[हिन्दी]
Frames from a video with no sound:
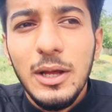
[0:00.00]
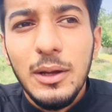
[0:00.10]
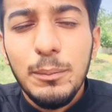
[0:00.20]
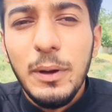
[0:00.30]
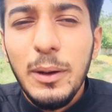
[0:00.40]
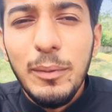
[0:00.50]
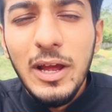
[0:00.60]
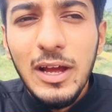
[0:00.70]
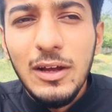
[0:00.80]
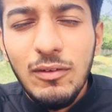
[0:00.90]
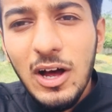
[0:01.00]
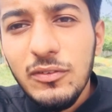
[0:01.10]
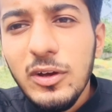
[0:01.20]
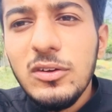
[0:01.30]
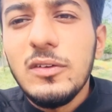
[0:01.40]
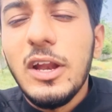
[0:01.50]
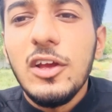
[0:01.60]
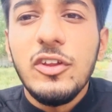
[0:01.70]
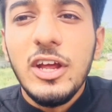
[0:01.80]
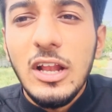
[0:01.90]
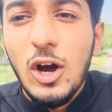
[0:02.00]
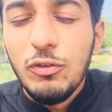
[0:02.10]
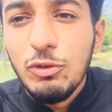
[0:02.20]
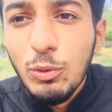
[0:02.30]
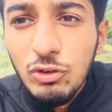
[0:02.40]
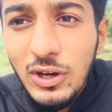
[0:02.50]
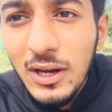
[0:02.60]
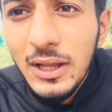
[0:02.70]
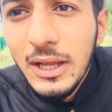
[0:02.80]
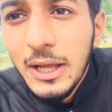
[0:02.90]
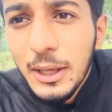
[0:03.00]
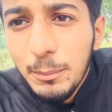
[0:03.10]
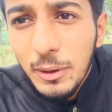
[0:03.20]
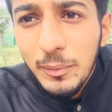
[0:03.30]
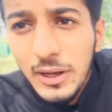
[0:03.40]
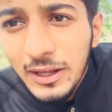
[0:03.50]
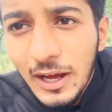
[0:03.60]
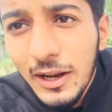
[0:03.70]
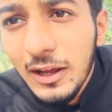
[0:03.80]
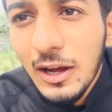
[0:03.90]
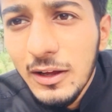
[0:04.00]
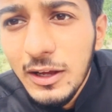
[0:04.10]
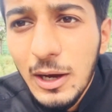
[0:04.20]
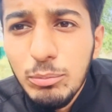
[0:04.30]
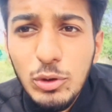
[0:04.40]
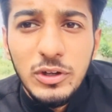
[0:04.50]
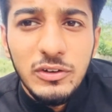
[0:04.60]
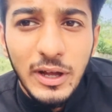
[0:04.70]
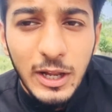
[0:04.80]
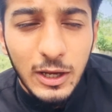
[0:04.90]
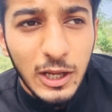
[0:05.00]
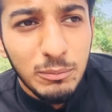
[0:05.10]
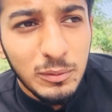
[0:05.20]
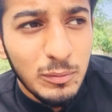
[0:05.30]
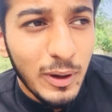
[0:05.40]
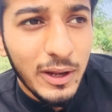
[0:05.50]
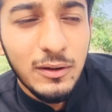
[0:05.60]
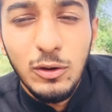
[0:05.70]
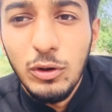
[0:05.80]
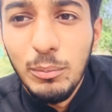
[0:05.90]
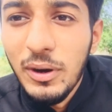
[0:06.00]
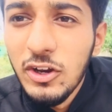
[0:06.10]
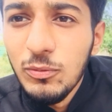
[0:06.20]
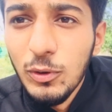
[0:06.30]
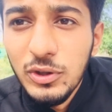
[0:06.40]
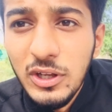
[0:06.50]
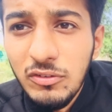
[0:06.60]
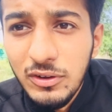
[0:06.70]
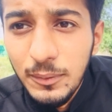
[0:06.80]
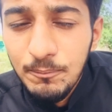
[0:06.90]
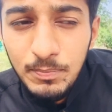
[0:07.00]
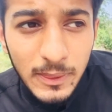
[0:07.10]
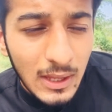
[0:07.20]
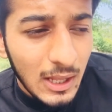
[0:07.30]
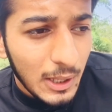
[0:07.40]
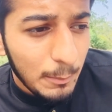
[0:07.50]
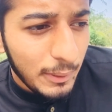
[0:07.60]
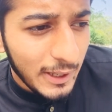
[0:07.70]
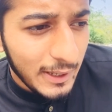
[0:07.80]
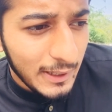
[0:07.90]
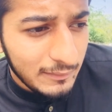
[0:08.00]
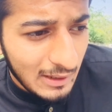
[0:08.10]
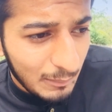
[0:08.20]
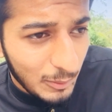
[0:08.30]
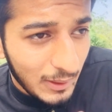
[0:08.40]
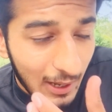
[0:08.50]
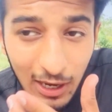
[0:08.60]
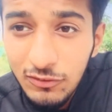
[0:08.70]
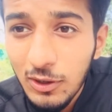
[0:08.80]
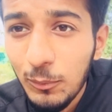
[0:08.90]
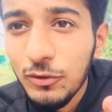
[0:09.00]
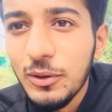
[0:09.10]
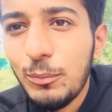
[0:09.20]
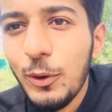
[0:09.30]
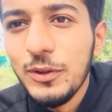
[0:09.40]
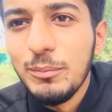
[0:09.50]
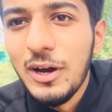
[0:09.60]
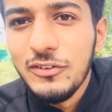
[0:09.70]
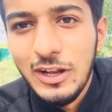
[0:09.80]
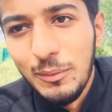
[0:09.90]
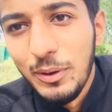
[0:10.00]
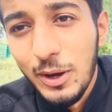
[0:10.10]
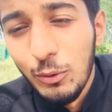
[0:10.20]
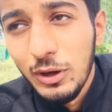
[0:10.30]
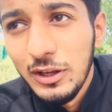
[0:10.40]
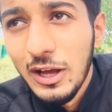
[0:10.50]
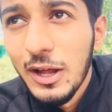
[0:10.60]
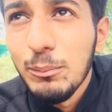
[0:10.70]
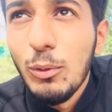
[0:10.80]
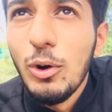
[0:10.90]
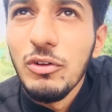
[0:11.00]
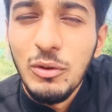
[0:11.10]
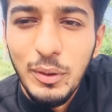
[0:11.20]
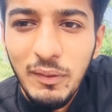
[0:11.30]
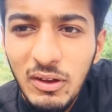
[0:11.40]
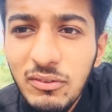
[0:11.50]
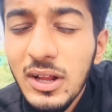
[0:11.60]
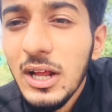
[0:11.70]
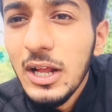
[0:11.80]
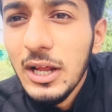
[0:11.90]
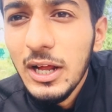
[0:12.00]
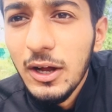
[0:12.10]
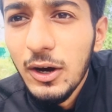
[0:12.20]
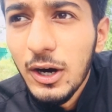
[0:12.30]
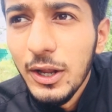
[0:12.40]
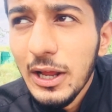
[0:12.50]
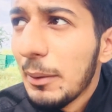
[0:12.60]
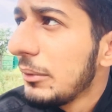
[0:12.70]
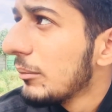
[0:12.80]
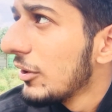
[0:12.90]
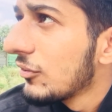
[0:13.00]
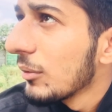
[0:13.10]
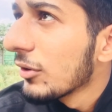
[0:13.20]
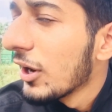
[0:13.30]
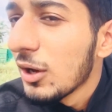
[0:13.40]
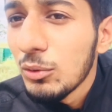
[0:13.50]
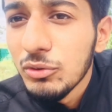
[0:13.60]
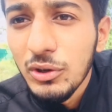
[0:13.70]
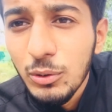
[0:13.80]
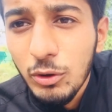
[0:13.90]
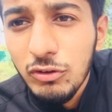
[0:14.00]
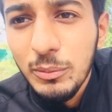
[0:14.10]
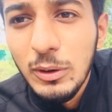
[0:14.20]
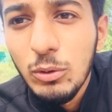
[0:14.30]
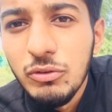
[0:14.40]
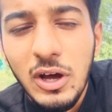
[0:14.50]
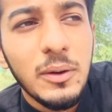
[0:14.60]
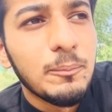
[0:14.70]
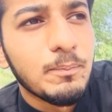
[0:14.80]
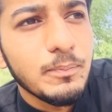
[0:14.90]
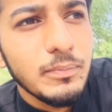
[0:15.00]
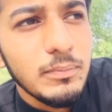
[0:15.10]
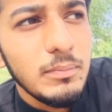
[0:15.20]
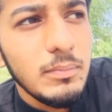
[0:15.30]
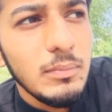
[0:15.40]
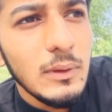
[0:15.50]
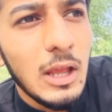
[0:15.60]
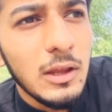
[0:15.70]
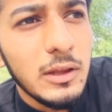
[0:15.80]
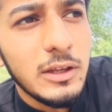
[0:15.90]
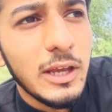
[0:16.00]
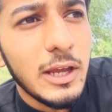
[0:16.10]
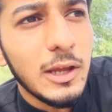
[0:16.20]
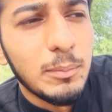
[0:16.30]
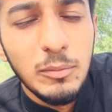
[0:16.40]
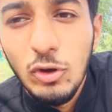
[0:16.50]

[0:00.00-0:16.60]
तो फिर मैं वहाँ से किसी तरीके से निकला ऑफिस पहुँचा फिर मैंने यार कहा कि अब तो नहीं जाना कहीं पर भी बाहर क्योंकि बारिश बहुत तेज़ थी फिर जनाबे वाला आज का मौसम बहुत माशाल्लाह प्यारा हो गया यार बहुत ज़बरदस्त और अभी मैं इस टाइम खड़ा हुआ हूँ सेंटोरस के बिल्कुल साथ ये पिम्स